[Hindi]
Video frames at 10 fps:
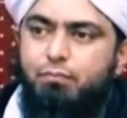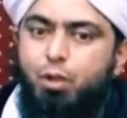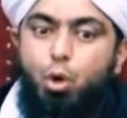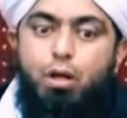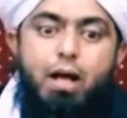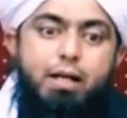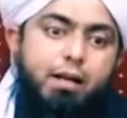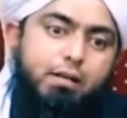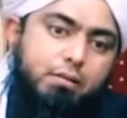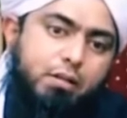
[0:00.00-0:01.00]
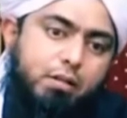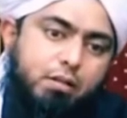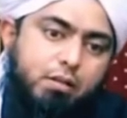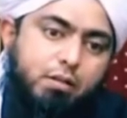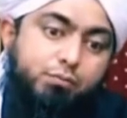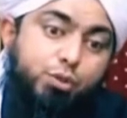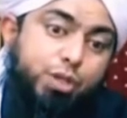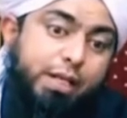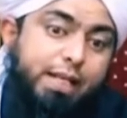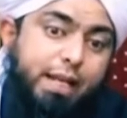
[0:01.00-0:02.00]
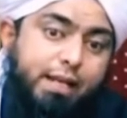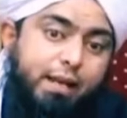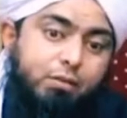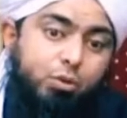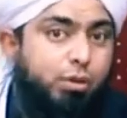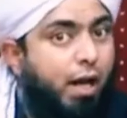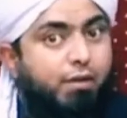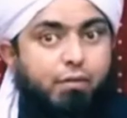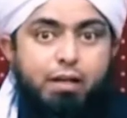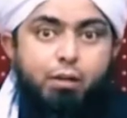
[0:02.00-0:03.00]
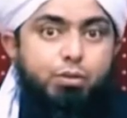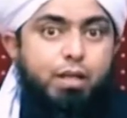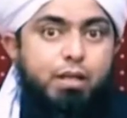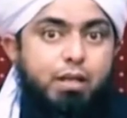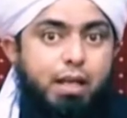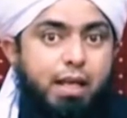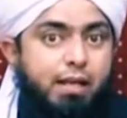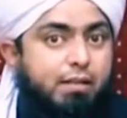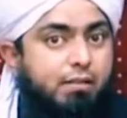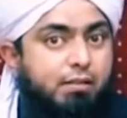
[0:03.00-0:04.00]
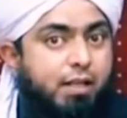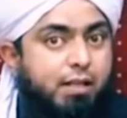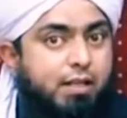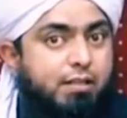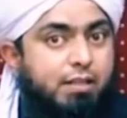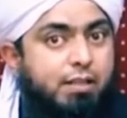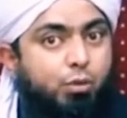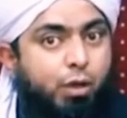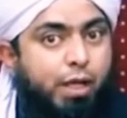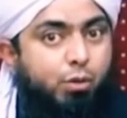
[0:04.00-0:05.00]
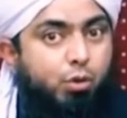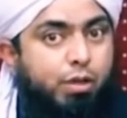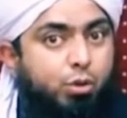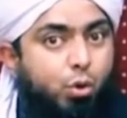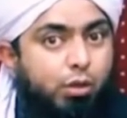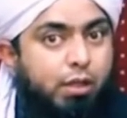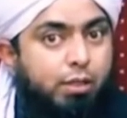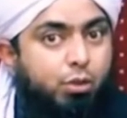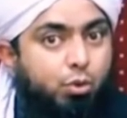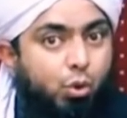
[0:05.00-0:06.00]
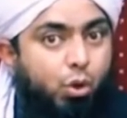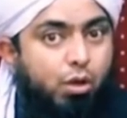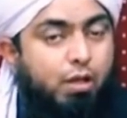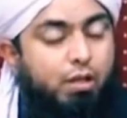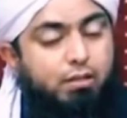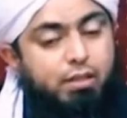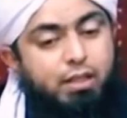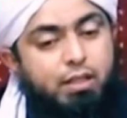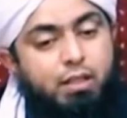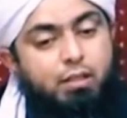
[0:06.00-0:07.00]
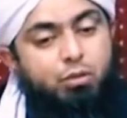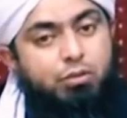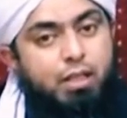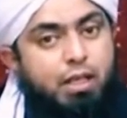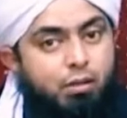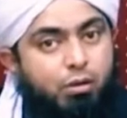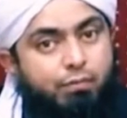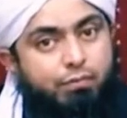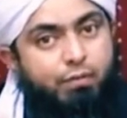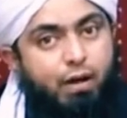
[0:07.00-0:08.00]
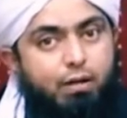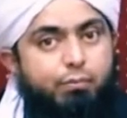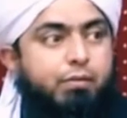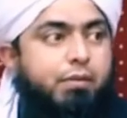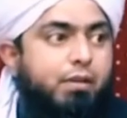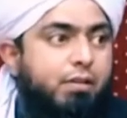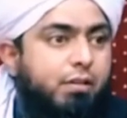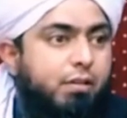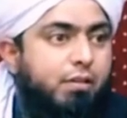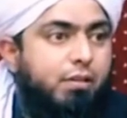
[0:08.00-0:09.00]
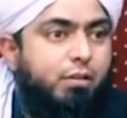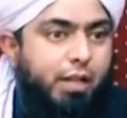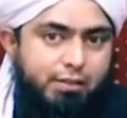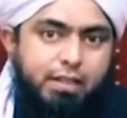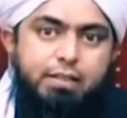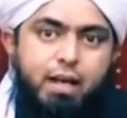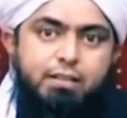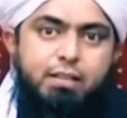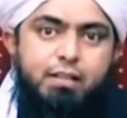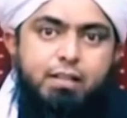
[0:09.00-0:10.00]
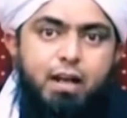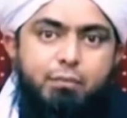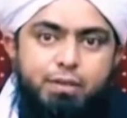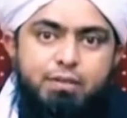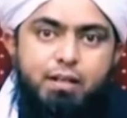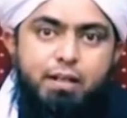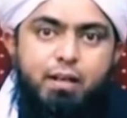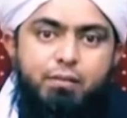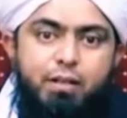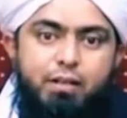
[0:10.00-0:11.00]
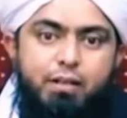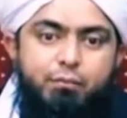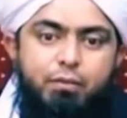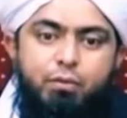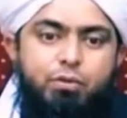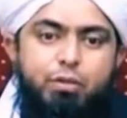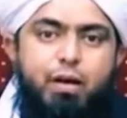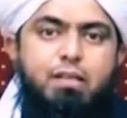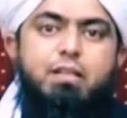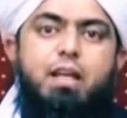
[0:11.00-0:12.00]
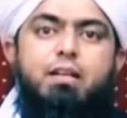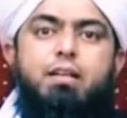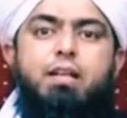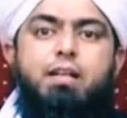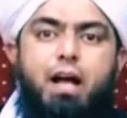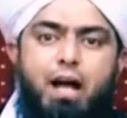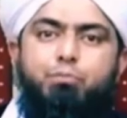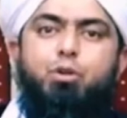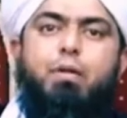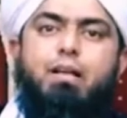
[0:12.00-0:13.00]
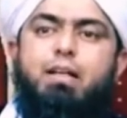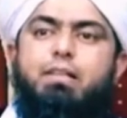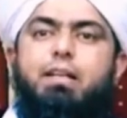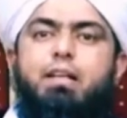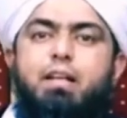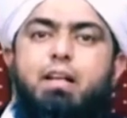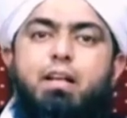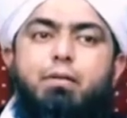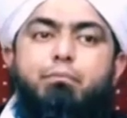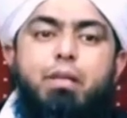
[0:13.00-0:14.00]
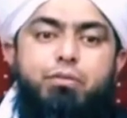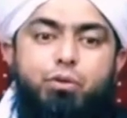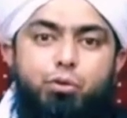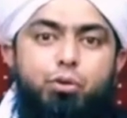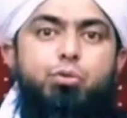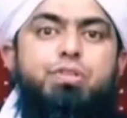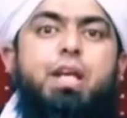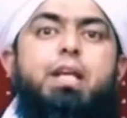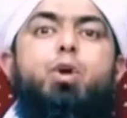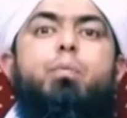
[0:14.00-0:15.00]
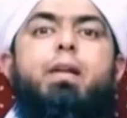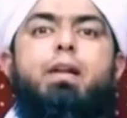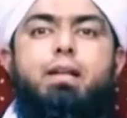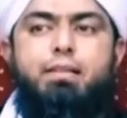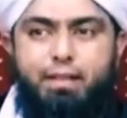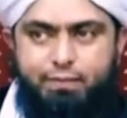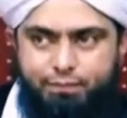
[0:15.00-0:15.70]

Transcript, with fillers: और अगर वो चली गई है तो तलाक वाक़ हो जाएगी एक की नीयत की थी तो एक होगी दो की की तो दो तीन की की तो तीन और फारक बीवी लिहाजा एहतियात किया करें आप इस तरह के काम ना करें बीवियों ने तो बाज नहीं आना लेकिन आप तो बाज आ जाएं बीवियों को क्यों स्टेक के ऊपर लगाते हैं